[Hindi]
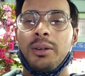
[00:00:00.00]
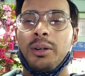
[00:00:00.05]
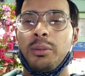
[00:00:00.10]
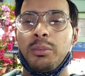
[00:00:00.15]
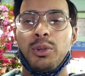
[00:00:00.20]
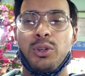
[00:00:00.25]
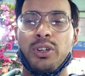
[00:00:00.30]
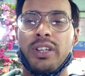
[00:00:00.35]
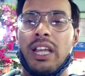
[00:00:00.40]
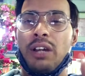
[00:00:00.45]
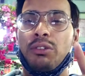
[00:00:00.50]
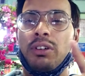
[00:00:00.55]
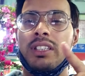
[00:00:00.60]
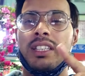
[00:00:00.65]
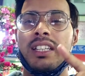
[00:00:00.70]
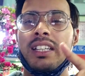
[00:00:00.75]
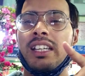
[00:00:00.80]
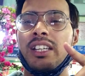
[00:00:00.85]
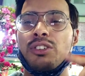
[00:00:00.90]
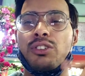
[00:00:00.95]
हम लोग क्या हुआ
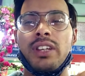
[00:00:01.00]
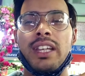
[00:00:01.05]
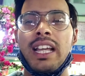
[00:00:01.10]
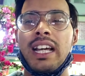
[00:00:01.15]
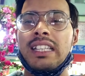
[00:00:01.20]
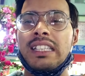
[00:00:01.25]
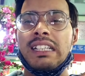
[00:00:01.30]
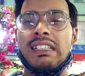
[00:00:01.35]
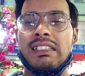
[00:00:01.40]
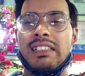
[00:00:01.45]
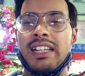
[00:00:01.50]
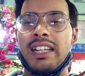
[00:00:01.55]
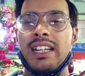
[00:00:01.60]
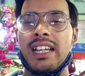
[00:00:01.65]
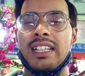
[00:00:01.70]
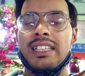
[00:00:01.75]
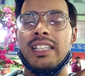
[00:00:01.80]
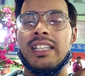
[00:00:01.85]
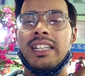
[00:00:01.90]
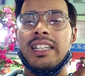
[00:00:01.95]
था कि क्योंकि यहाँ तक ट्रेन
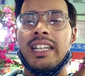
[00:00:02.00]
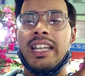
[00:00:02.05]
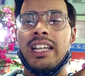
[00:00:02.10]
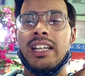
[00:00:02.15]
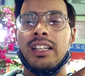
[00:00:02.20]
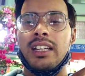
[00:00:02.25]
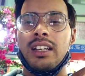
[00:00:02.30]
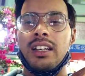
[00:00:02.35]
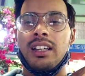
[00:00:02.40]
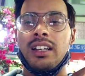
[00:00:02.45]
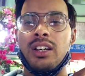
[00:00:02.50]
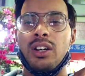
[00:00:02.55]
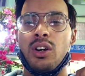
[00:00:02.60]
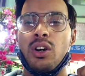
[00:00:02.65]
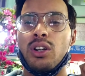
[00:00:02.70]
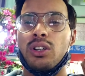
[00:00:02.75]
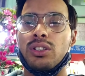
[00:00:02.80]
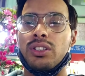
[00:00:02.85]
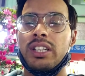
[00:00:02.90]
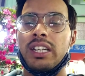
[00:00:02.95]
आती नहीं है
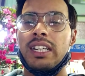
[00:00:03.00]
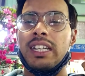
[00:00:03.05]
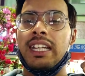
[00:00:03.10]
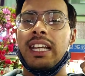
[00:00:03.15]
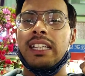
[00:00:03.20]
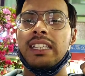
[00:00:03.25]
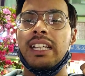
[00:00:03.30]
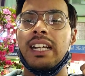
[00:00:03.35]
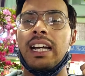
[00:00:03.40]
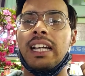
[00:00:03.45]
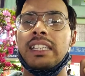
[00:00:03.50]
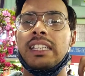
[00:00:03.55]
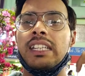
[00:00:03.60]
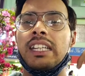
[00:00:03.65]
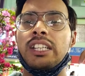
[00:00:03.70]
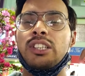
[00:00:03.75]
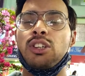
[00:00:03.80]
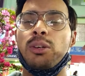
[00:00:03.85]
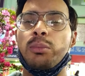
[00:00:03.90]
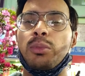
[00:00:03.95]
और ट्रेन यहाँ तक आती
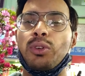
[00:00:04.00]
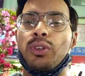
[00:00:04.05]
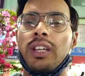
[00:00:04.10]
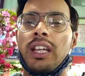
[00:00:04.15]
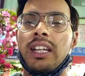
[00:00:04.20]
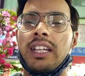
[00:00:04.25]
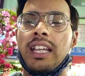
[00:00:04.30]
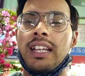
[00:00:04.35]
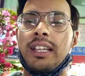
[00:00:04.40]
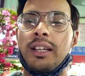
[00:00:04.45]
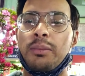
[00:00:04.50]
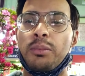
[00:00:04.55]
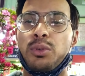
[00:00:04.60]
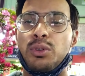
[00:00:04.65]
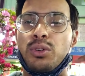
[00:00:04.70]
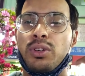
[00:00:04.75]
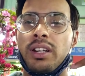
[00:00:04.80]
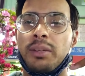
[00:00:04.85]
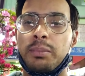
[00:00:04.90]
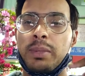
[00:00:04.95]
नहीं है तो हम लोग क्या किया कि हम
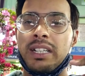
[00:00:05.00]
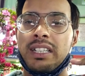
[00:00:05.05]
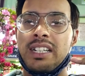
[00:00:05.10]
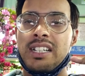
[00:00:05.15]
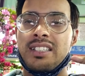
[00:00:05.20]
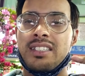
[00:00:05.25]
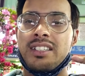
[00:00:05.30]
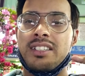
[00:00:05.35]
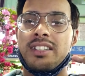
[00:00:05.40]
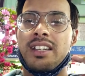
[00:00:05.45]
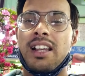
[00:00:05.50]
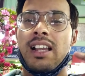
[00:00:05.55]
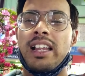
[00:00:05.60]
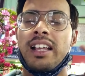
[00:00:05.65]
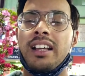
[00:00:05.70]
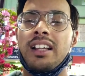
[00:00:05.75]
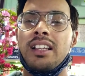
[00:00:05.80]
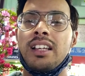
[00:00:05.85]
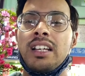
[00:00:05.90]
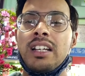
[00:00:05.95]
लोगों ने पटना से ट्रेन
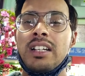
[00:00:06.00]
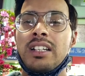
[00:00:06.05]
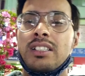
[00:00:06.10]
लेकर